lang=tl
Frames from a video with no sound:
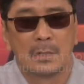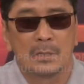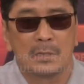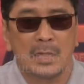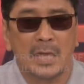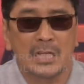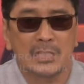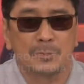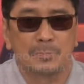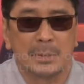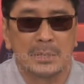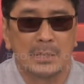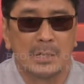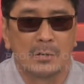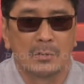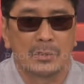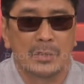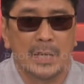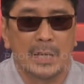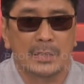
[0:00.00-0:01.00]
Thanks but
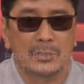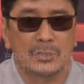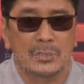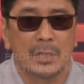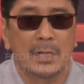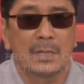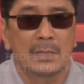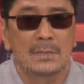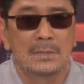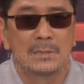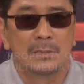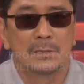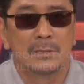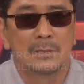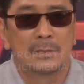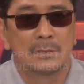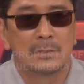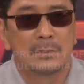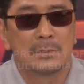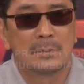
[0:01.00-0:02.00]
no thanks, ha?
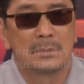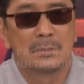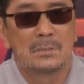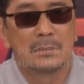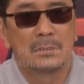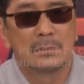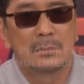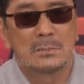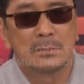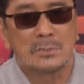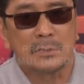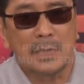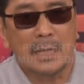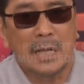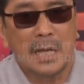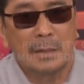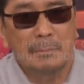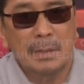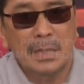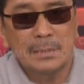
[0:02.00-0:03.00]

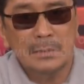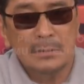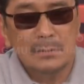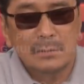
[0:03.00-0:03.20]
Salamat!